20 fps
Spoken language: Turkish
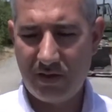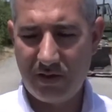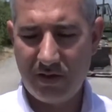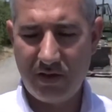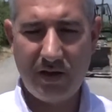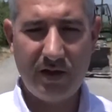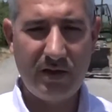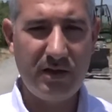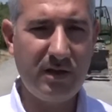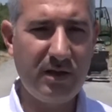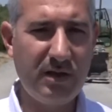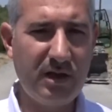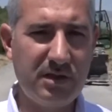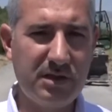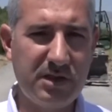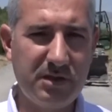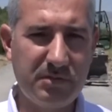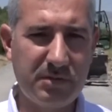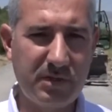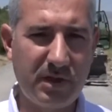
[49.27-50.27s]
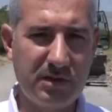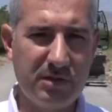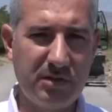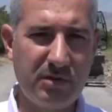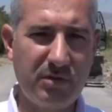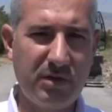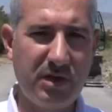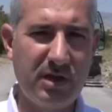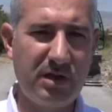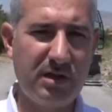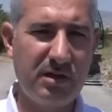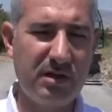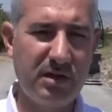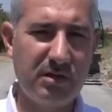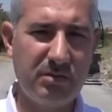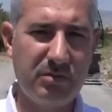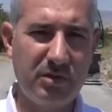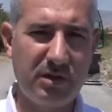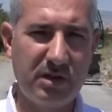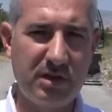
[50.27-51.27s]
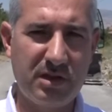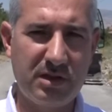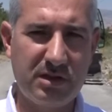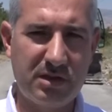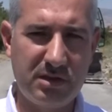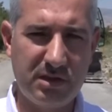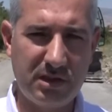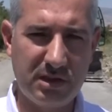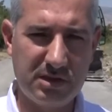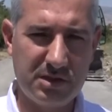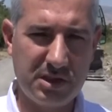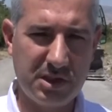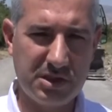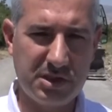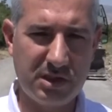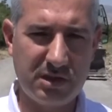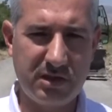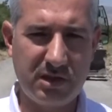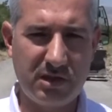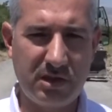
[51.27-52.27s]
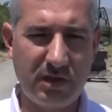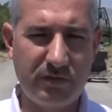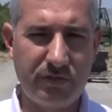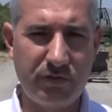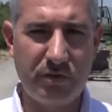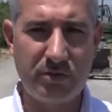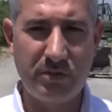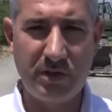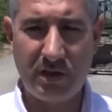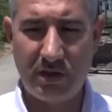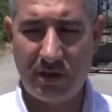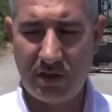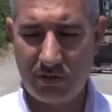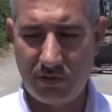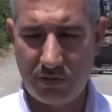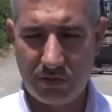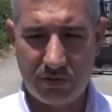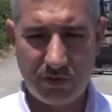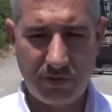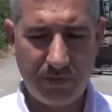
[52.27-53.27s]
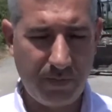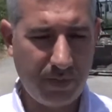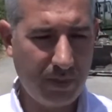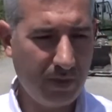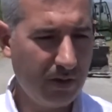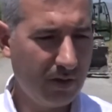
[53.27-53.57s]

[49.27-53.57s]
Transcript: haliyle yıprandı ve burada çeşitli deformeler oldu.